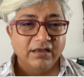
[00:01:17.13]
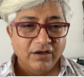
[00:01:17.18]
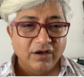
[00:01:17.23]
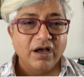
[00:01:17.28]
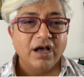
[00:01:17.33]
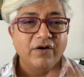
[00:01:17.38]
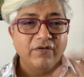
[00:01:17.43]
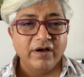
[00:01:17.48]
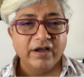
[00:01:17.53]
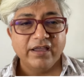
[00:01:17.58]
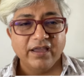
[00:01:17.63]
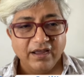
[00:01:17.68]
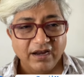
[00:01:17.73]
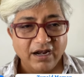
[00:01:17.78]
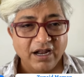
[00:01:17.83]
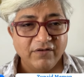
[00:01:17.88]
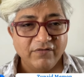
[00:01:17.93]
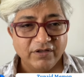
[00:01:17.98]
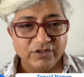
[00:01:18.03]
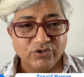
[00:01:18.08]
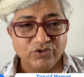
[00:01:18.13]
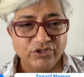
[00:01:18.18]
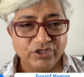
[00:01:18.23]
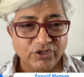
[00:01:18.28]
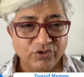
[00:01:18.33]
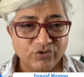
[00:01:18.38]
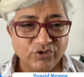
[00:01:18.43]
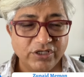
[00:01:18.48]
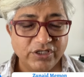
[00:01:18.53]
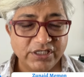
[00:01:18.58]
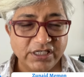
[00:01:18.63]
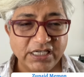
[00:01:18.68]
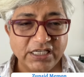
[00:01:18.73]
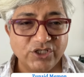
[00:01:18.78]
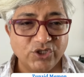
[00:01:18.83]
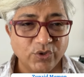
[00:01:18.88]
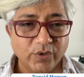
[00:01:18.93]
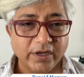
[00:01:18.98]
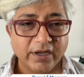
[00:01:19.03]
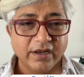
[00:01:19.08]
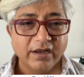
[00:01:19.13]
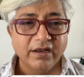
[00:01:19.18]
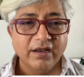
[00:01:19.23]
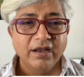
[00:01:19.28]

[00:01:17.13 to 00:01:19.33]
हवा के अलावा दूसरी दूसरी चीज़ जो है